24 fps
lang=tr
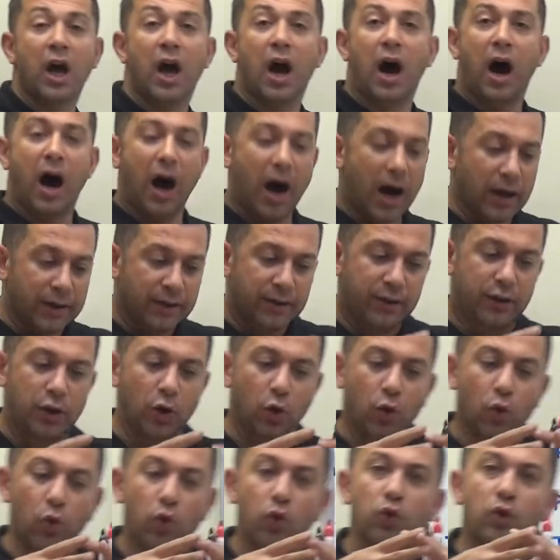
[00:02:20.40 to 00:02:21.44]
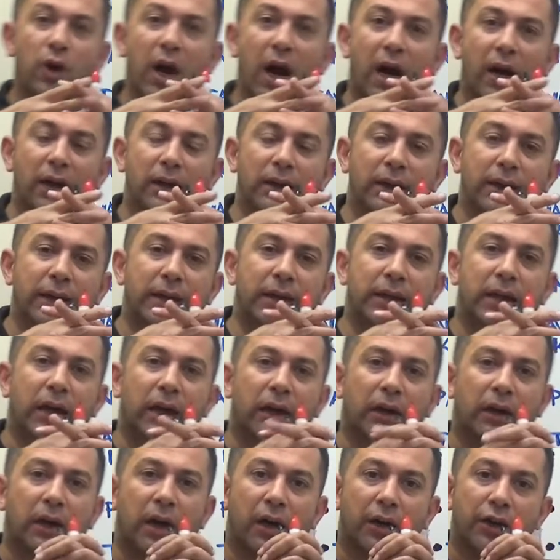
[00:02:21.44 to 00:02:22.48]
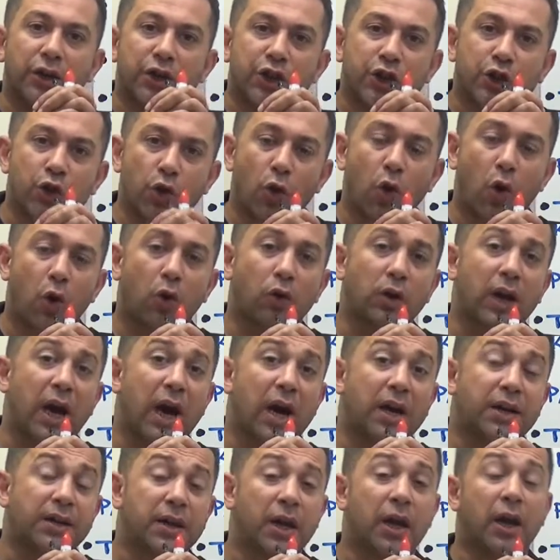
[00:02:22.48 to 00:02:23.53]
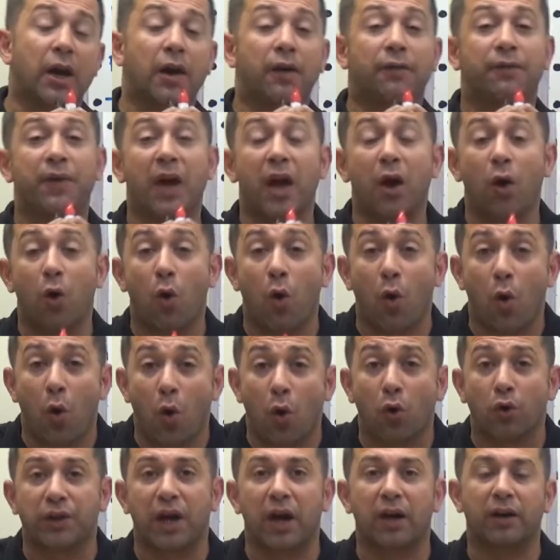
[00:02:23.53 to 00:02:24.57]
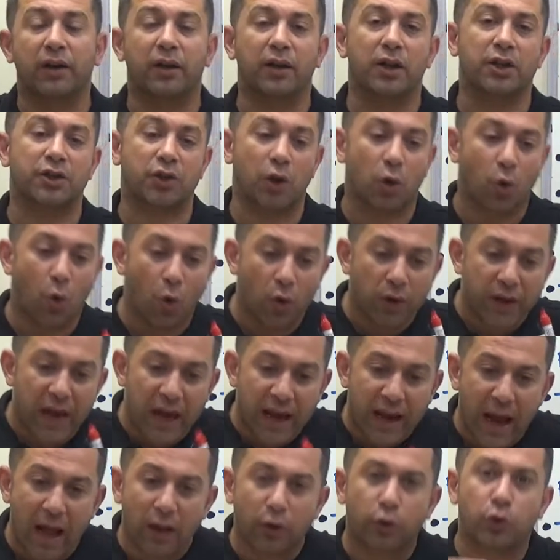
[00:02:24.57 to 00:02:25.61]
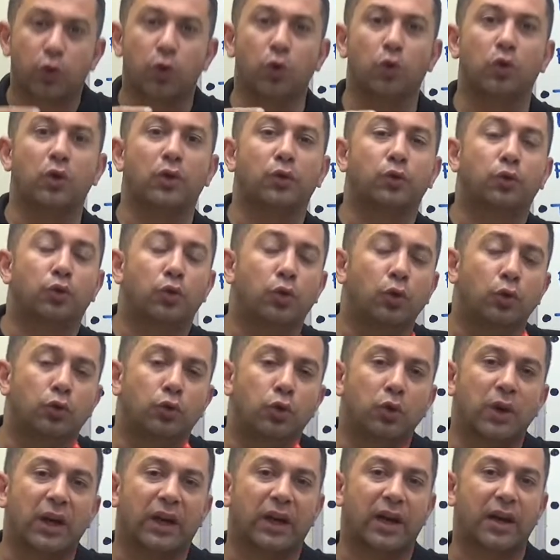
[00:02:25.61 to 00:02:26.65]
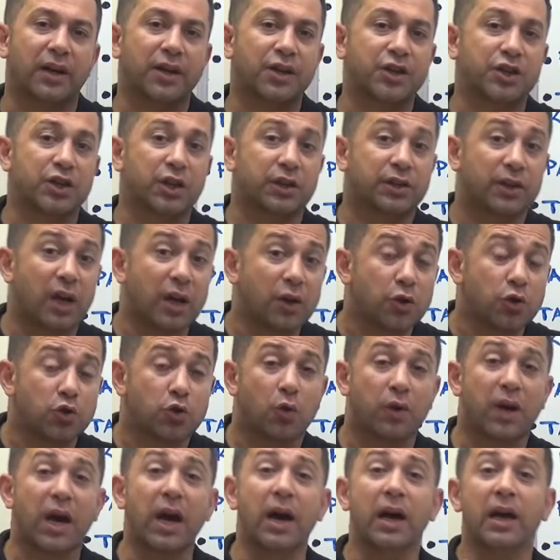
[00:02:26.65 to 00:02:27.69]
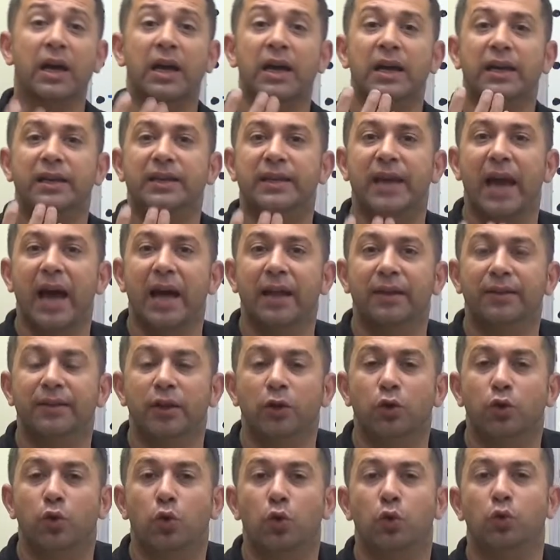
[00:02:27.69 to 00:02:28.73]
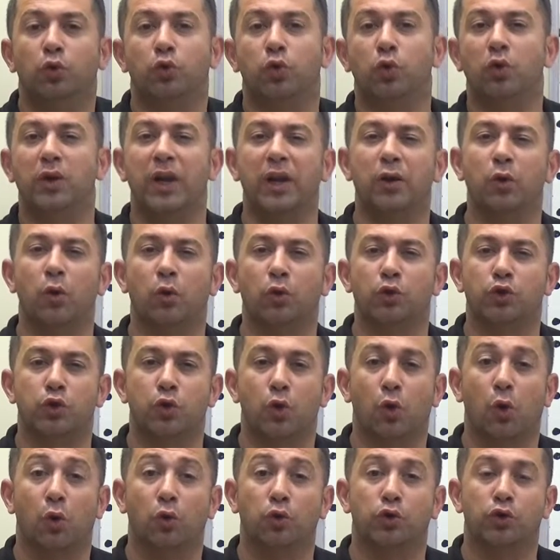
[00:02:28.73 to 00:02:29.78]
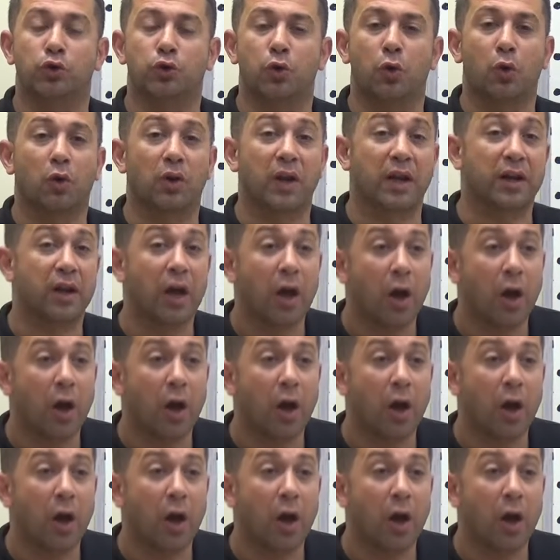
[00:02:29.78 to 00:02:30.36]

Hatti uygarlığıyla karışıyorlar ve orada arkadaşlar o yerel kültürle karıştıktan sonra kendi kültürlerini oluşturuyorlar.